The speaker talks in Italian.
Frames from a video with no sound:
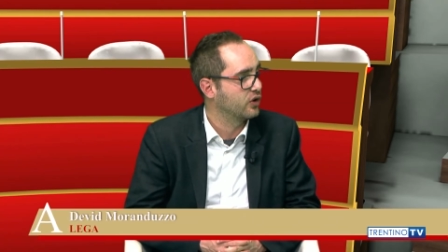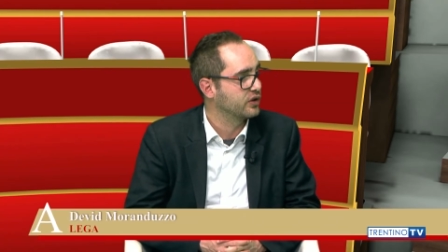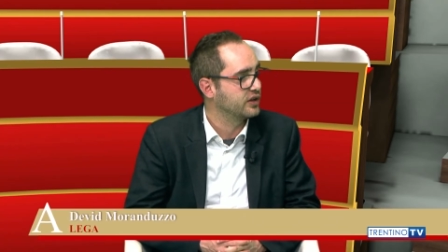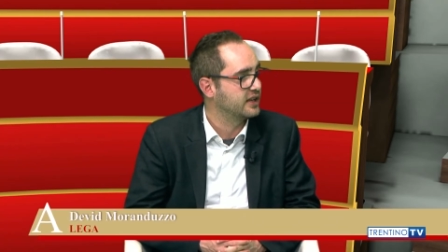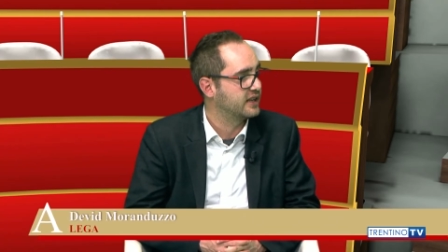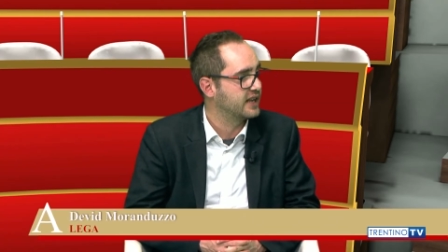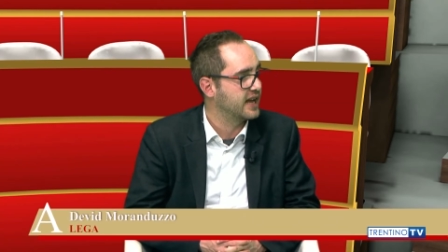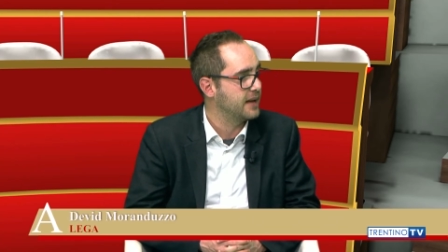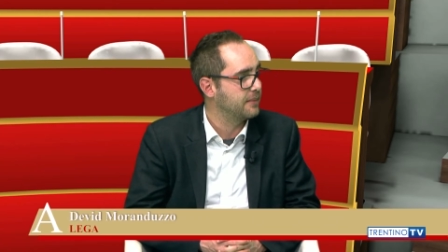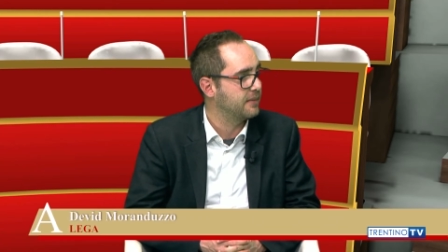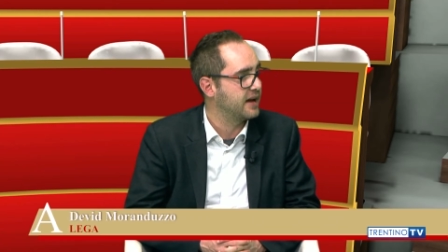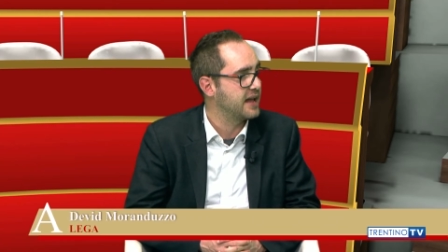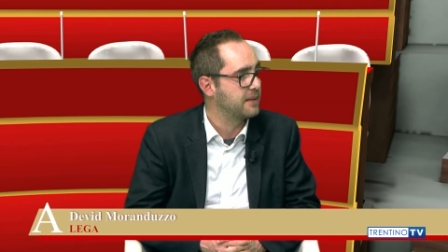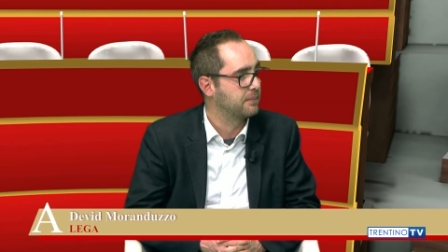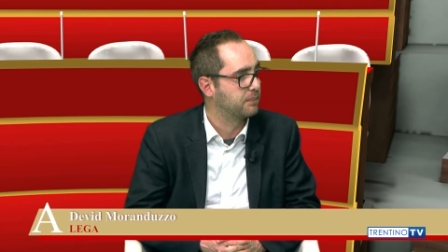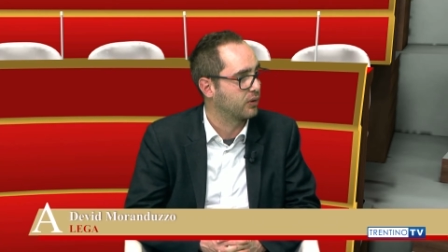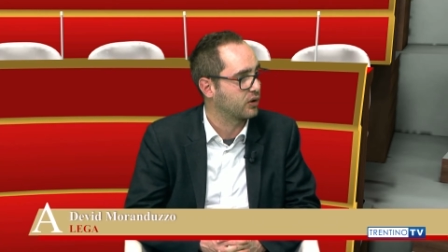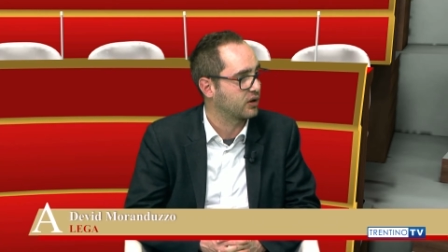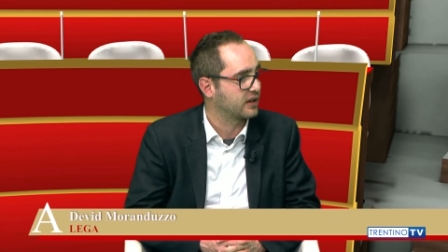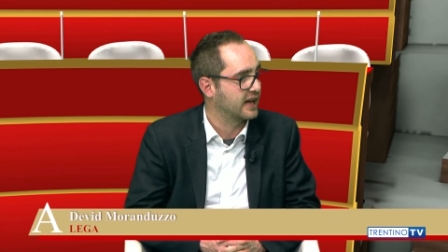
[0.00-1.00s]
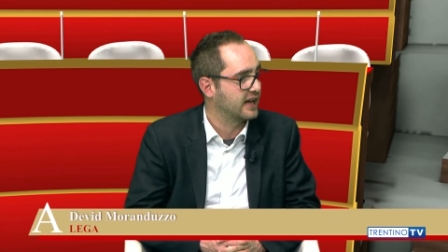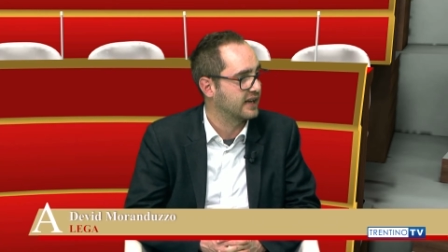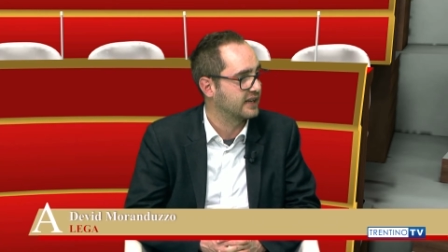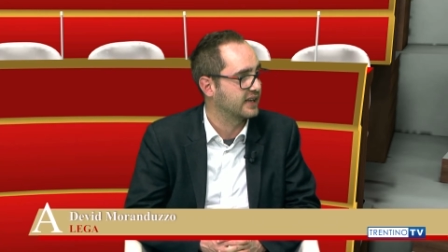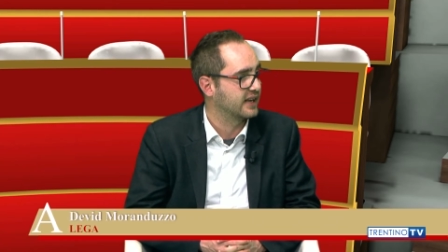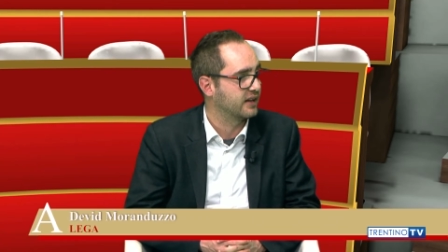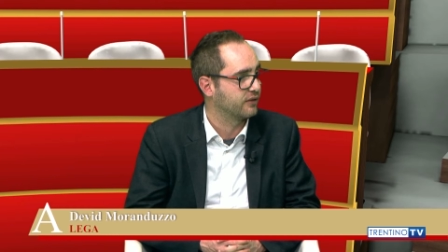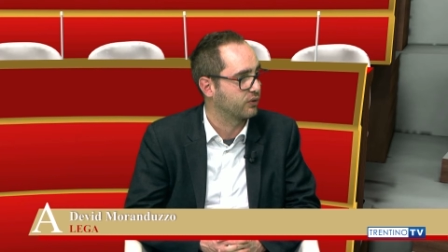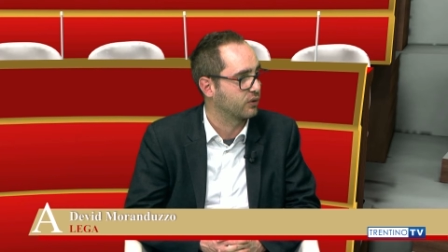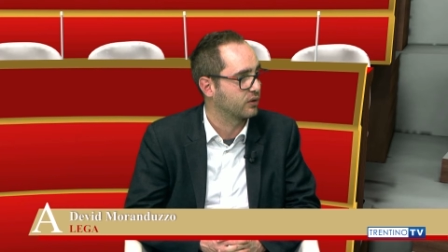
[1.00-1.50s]
Ogni tema è
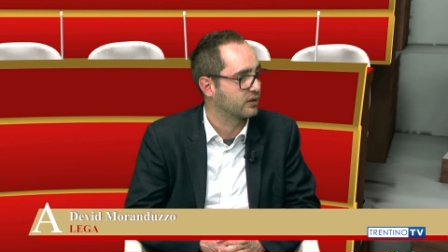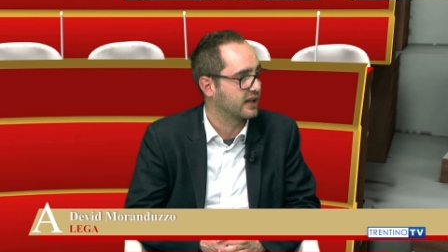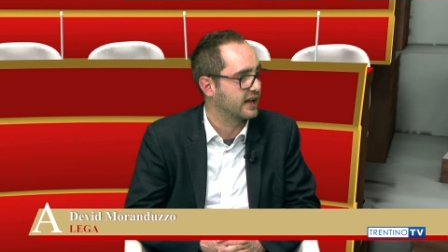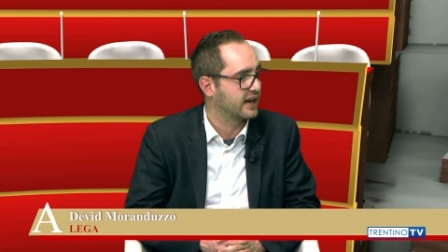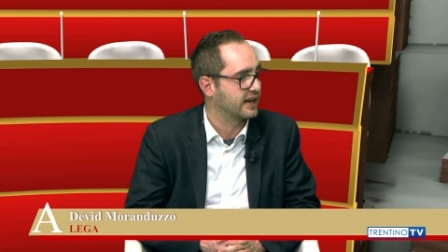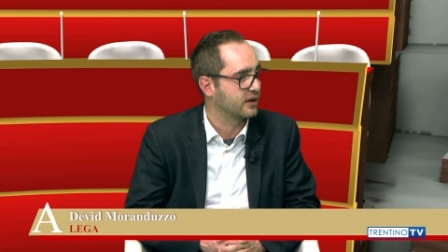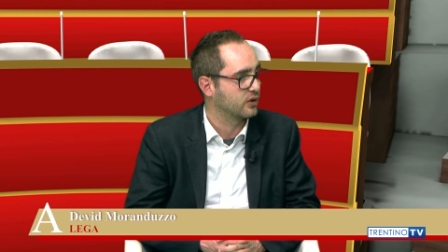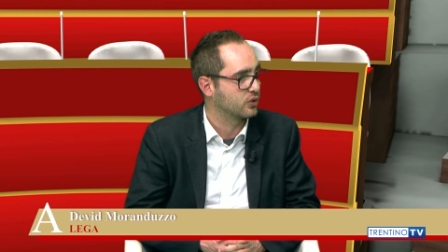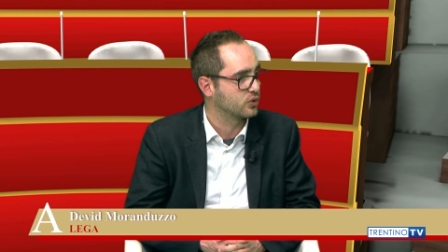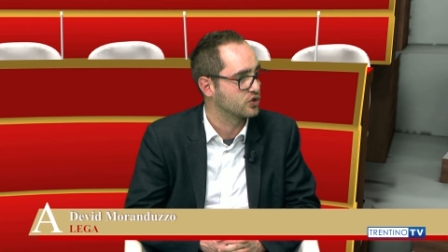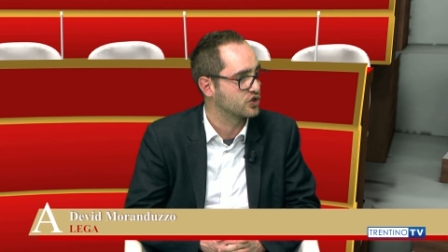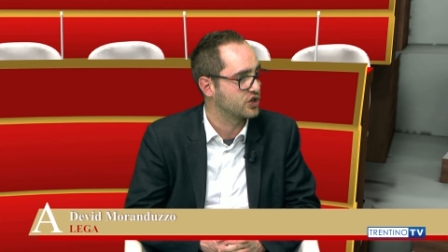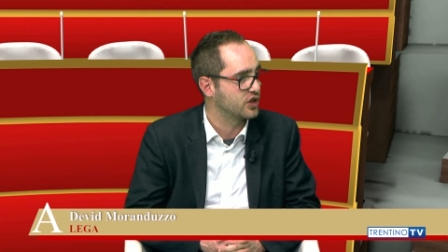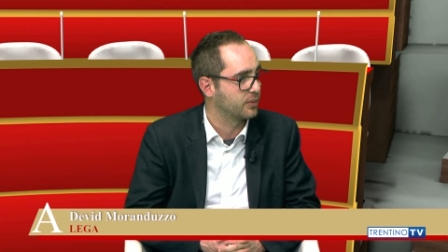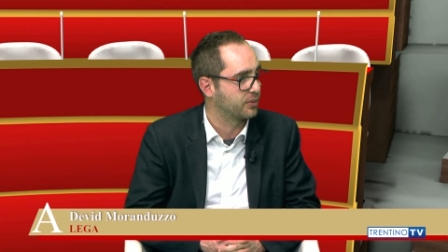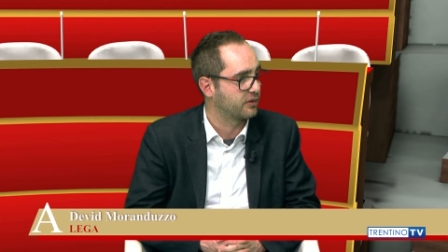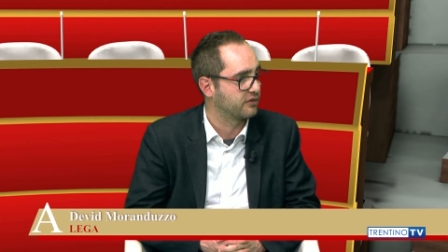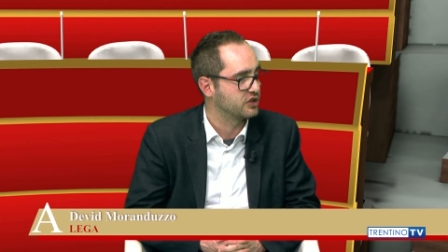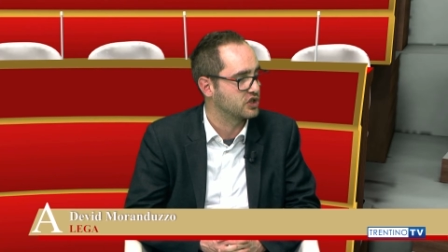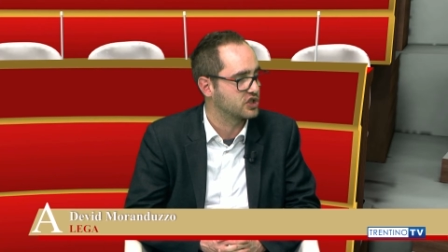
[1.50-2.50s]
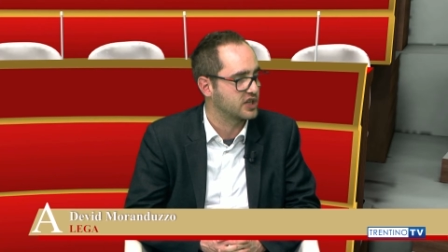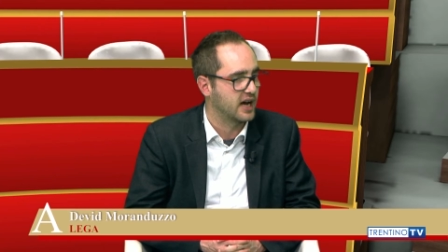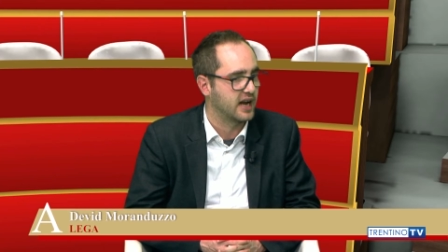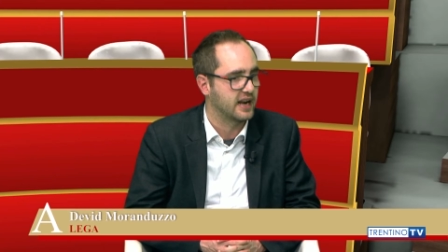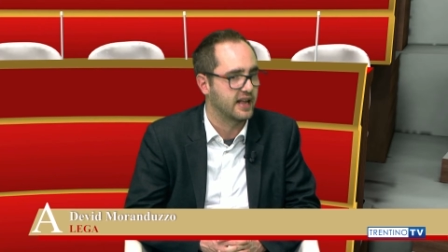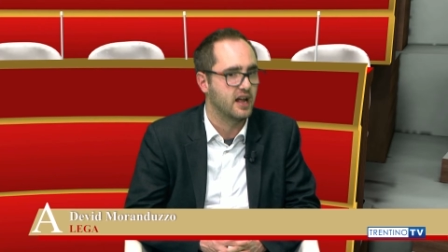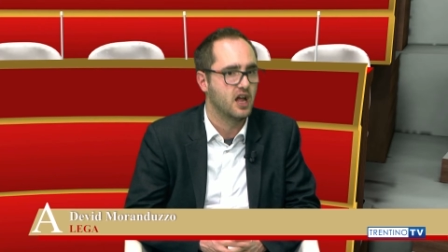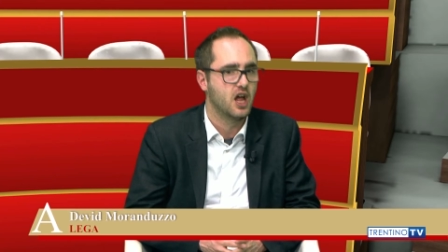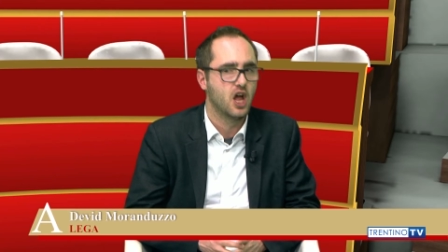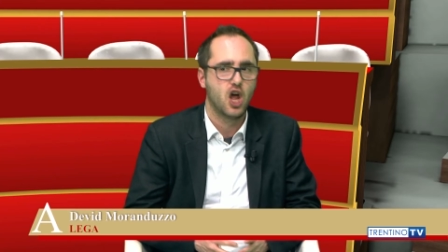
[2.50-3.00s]
importante da affrontare in Consiglio
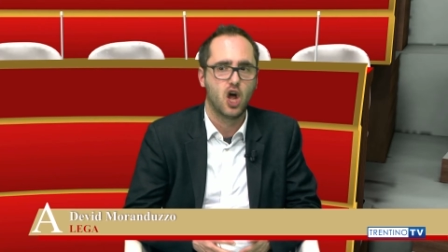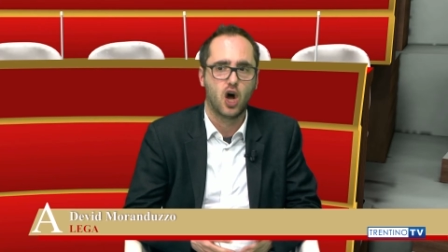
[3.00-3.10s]
provinciale